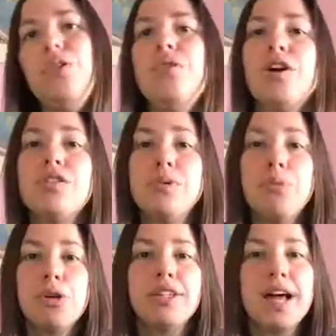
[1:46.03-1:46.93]
una cosa
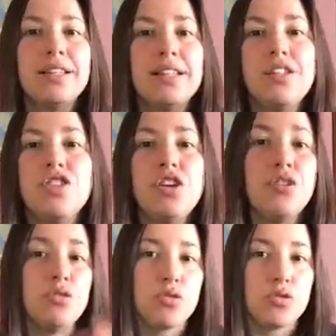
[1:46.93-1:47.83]
importante, dice
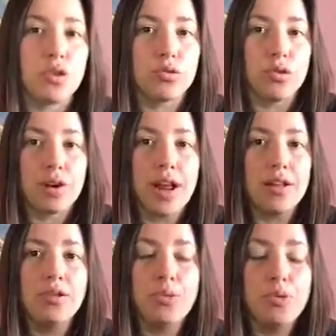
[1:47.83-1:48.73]
io non sto
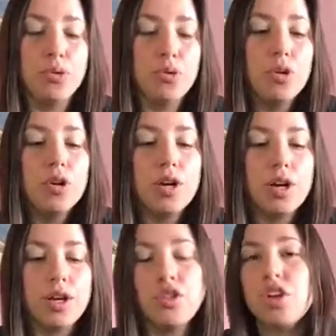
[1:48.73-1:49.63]
tornando più,
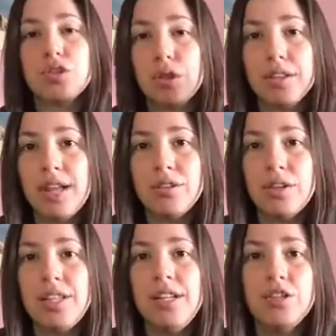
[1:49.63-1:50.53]
eh, cioè sto andando
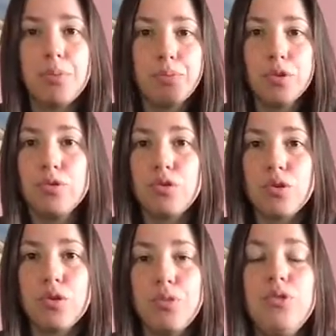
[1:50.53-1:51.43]
ad Hilltop, non
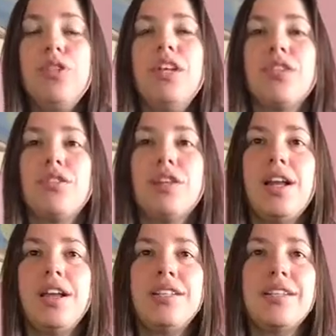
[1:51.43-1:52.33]
torno più indietro ad
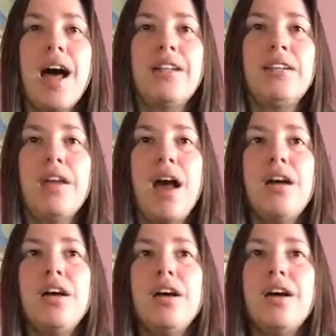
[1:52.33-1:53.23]
Alexandria,
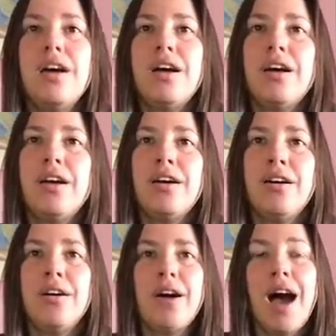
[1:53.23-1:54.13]
eh,
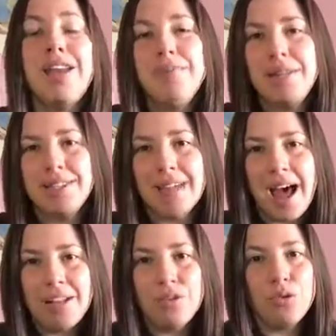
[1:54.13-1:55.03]

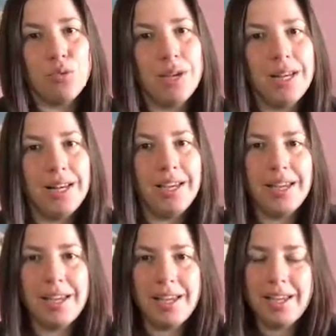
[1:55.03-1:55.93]
alimentando qui
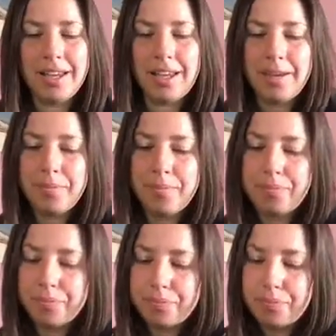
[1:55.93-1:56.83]
le,
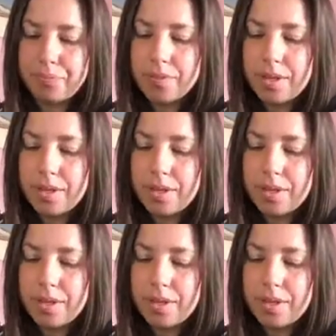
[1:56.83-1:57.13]
mm,